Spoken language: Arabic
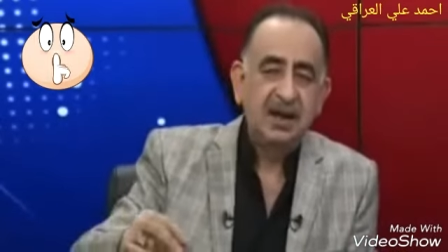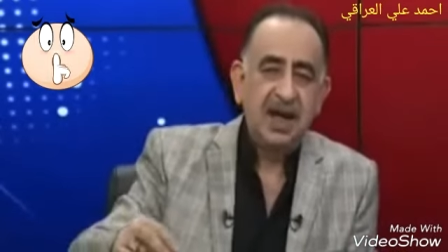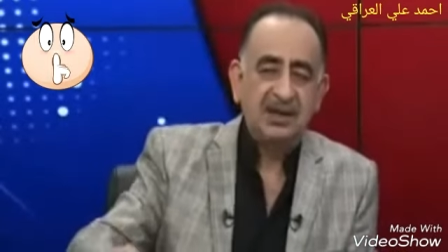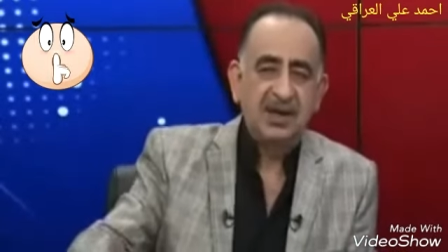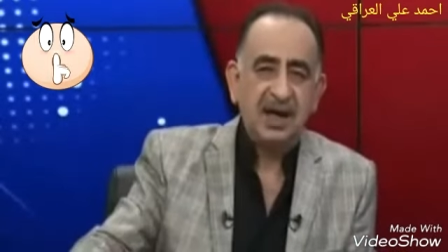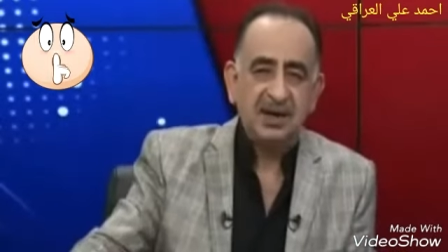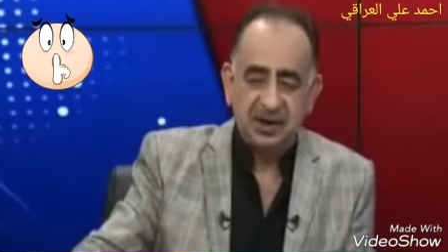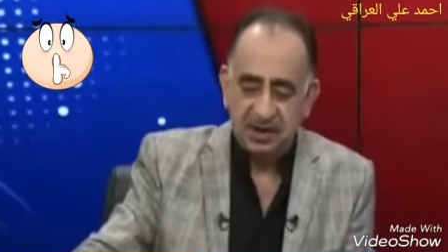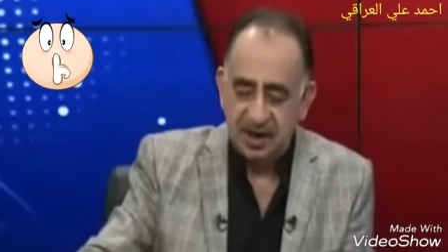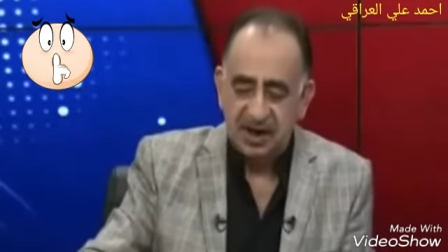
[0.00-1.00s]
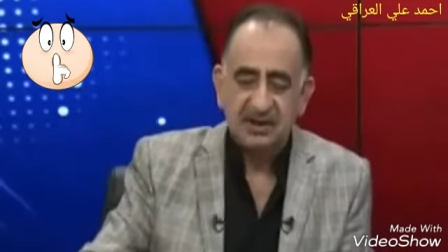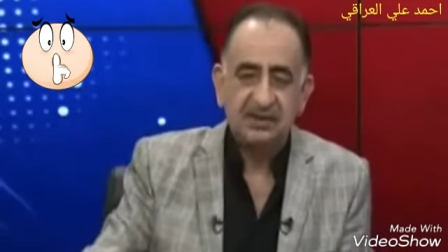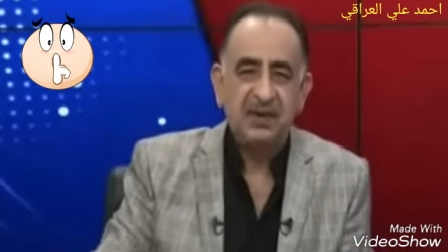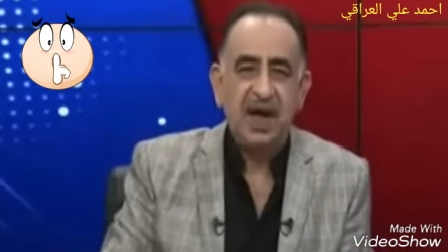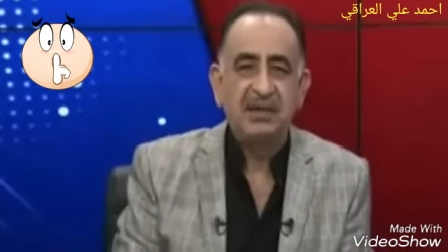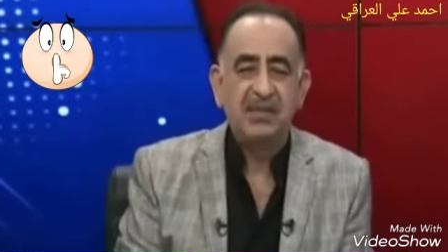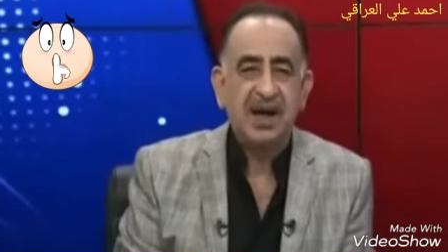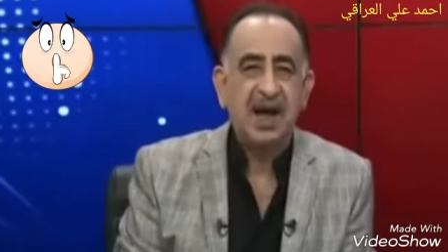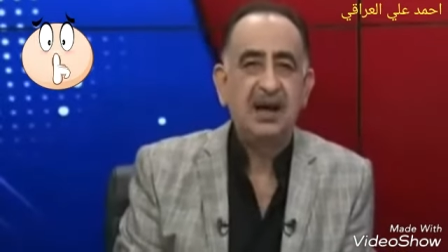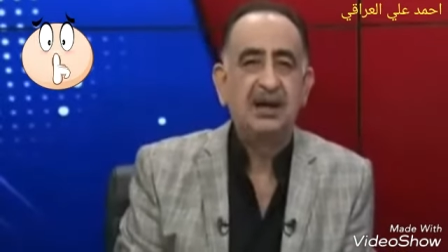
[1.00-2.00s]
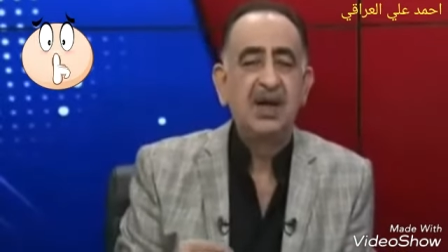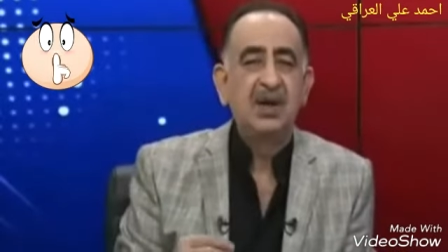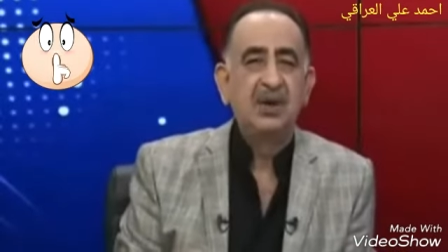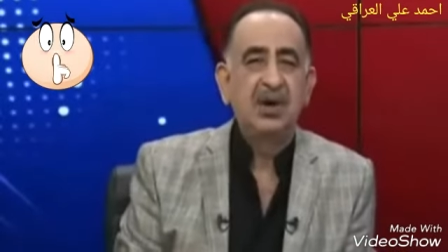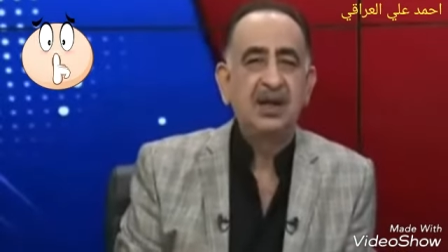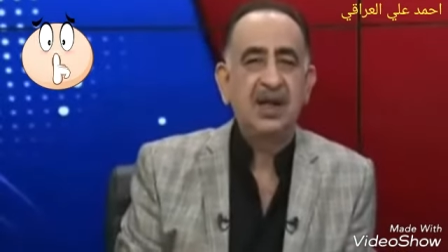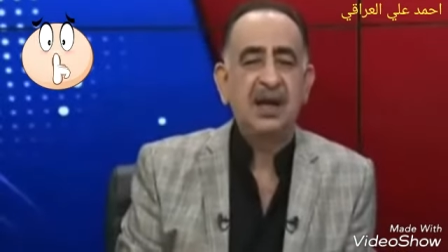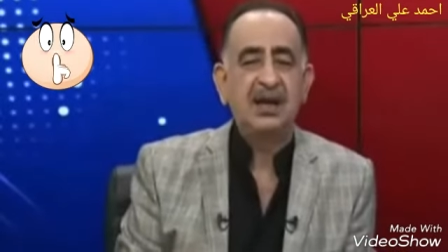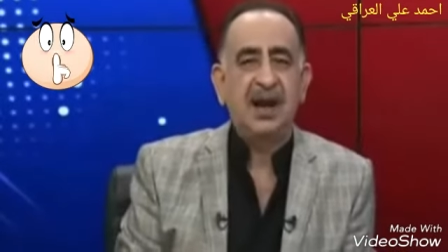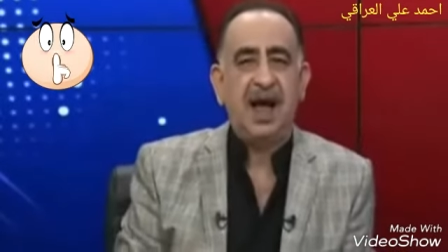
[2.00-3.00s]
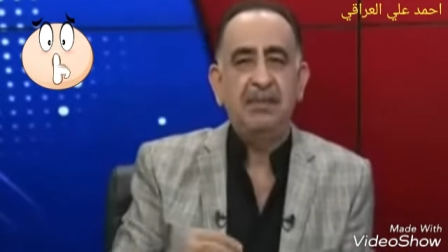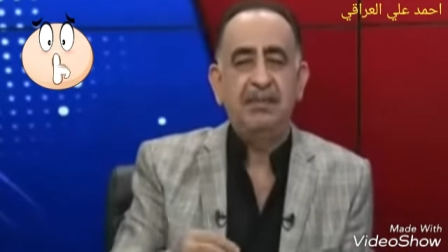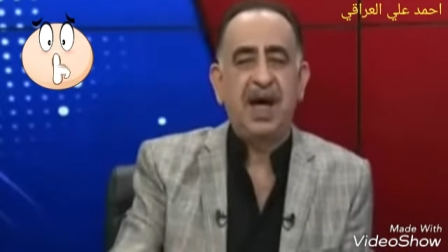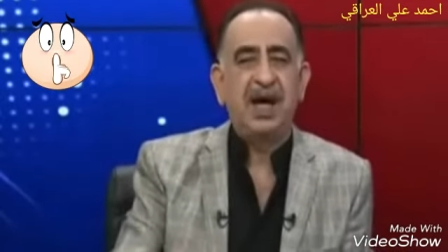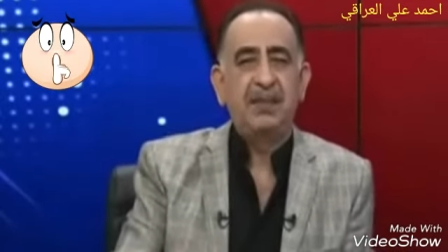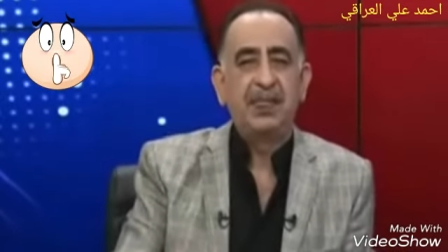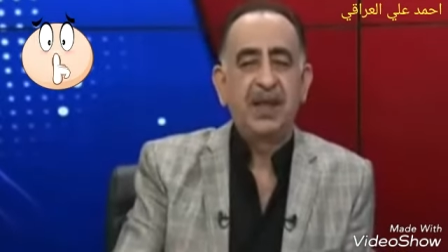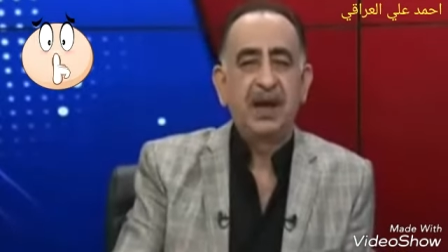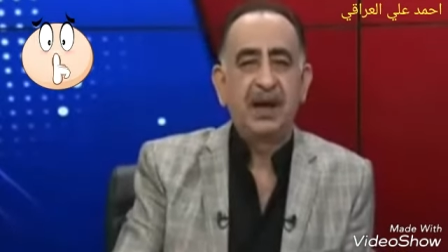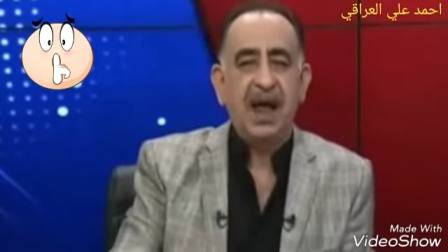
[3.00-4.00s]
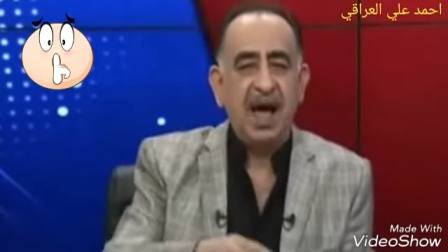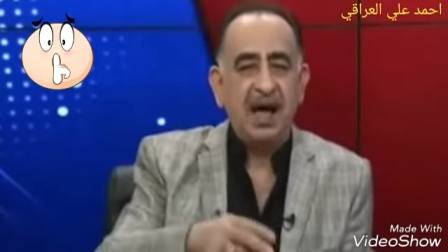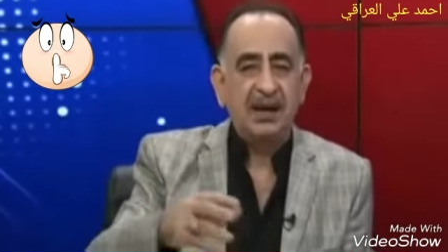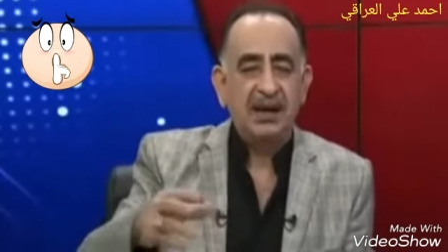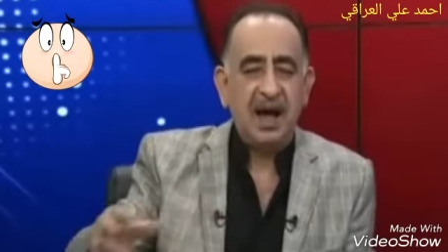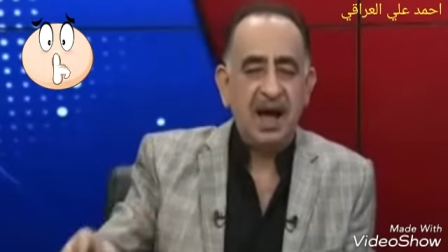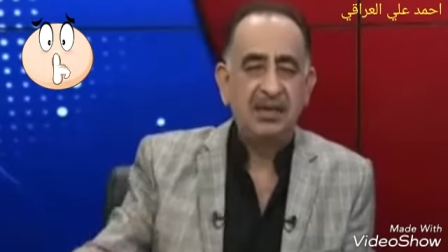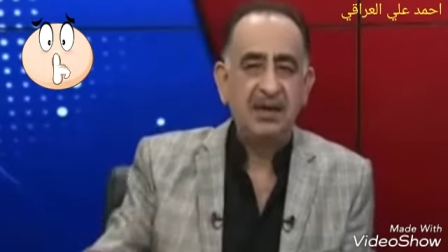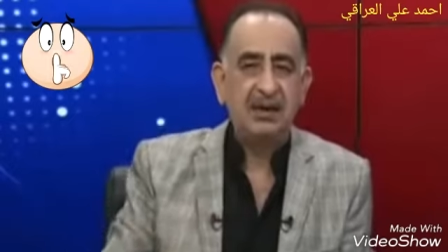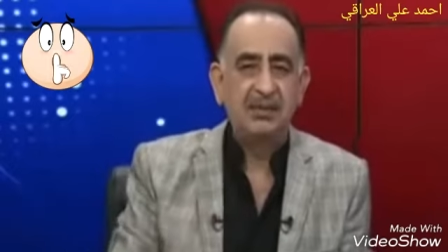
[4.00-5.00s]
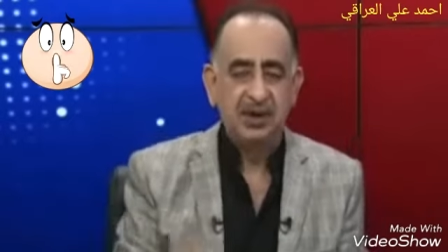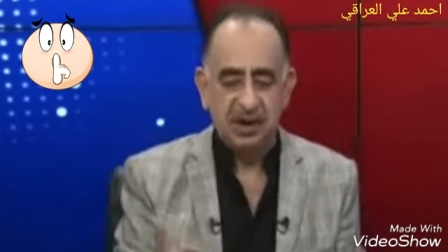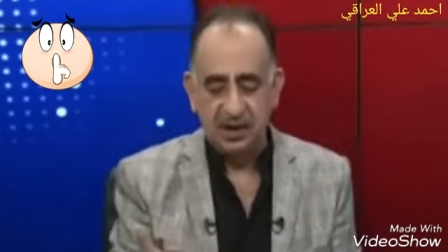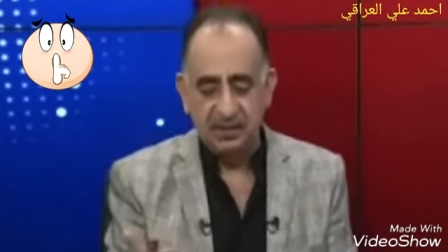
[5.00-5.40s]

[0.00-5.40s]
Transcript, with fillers: احجار الشطرنج في اي مكان نريد ان نلعب بها الان هذه المدن